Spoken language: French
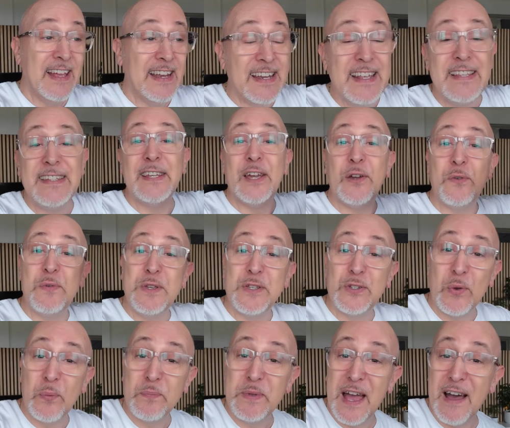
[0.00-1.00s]
les circuits
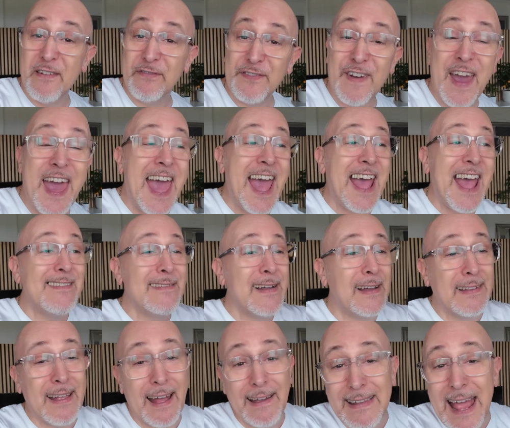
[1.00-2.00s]
sont bien faits,
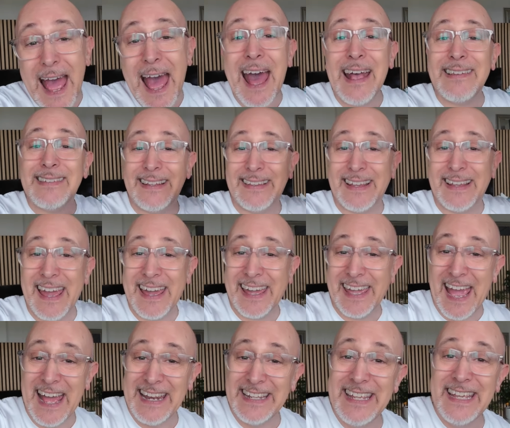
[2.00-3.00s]
là là, là c'est très
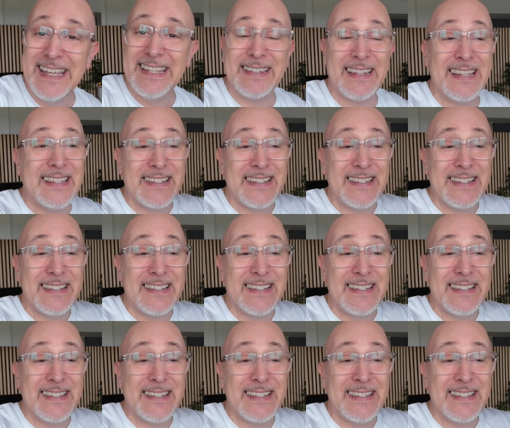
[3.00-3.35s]
réaliste,